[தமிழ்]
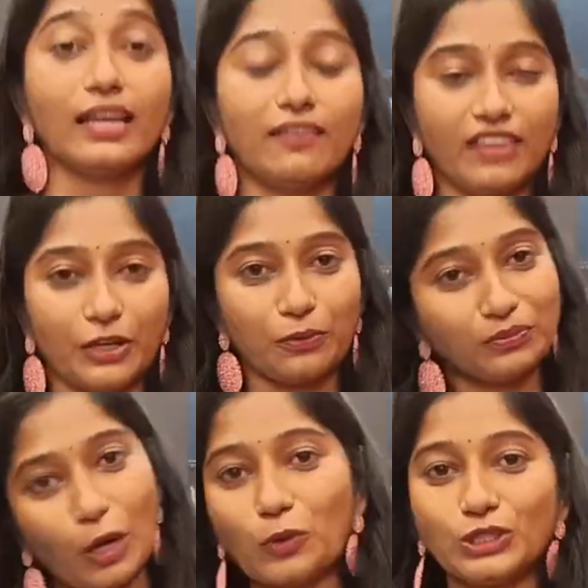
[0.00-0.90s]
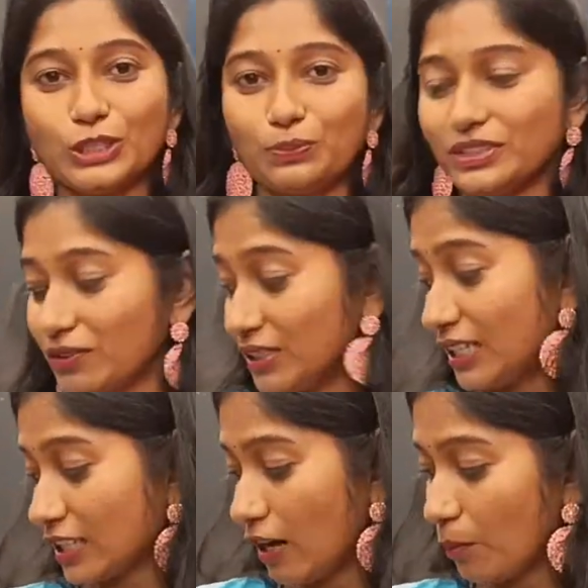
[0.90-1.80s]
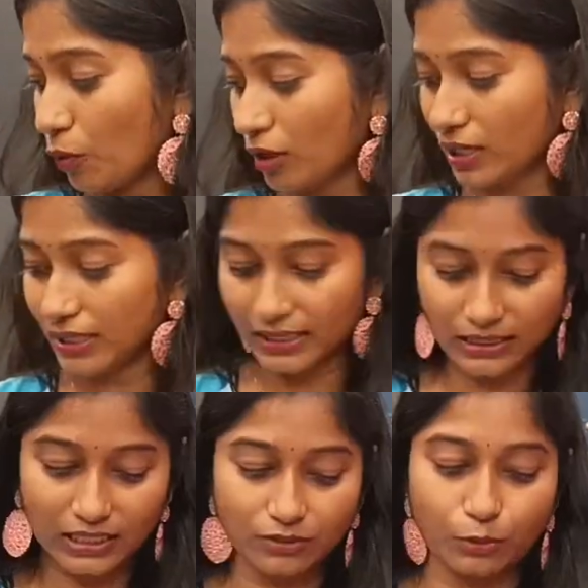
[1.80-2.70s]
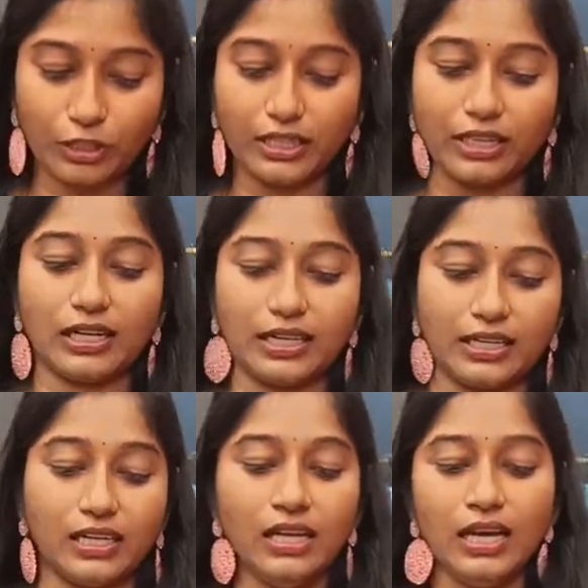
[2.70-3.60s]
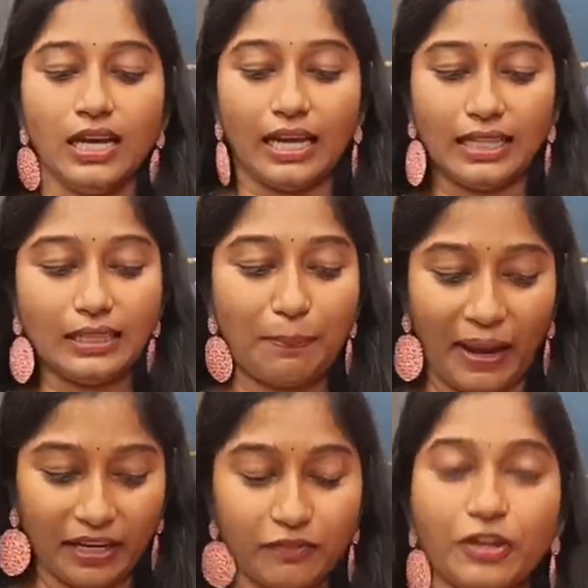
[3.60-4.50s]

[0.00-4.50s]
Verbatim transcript: நீங்கள் வெறும் தௌசண்ட் ருபீஸ்க்கு வந்து எடுத்துக்கலாம் உங்களுக்கு டிசைன்ஸ் ஒரு லிட்டரில் இருக்குது எந்த பேக்கெட்